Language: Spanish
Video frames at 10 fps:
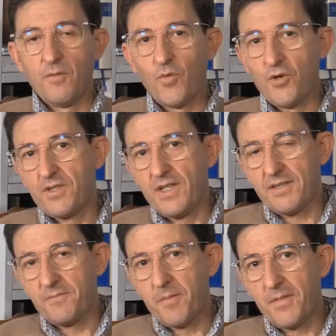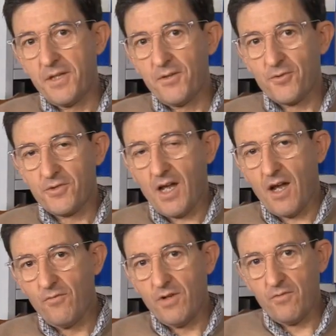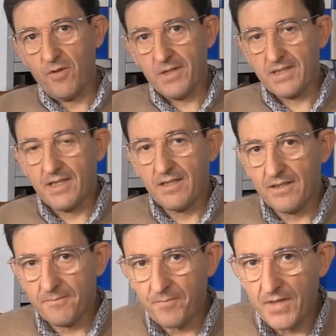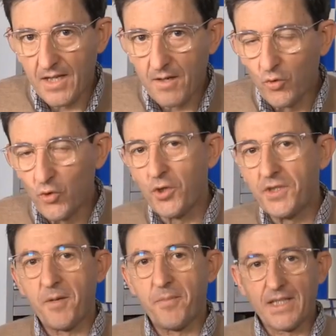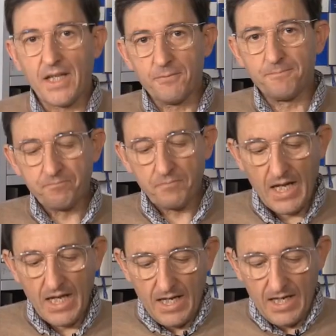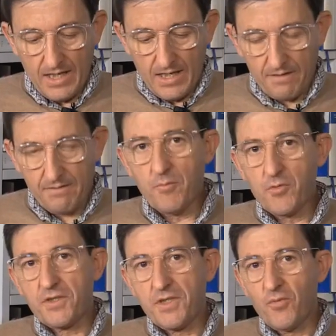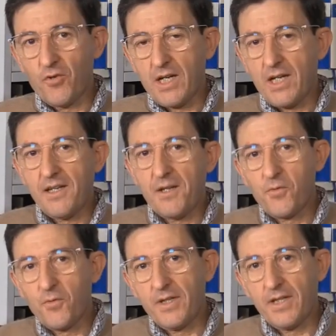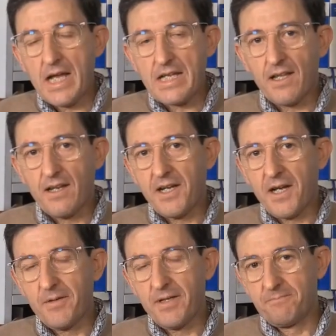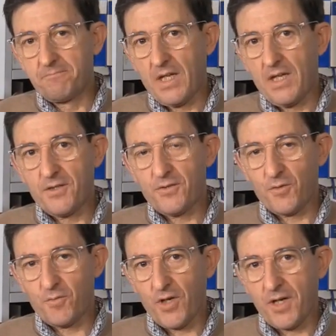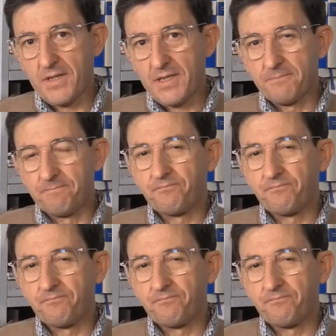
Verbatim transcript: Buenos días, bienvenidos a una nueva serie del mundo interpretado. Hacía mucho tiempo que quería incluir a Stanley Cabell en estos programas.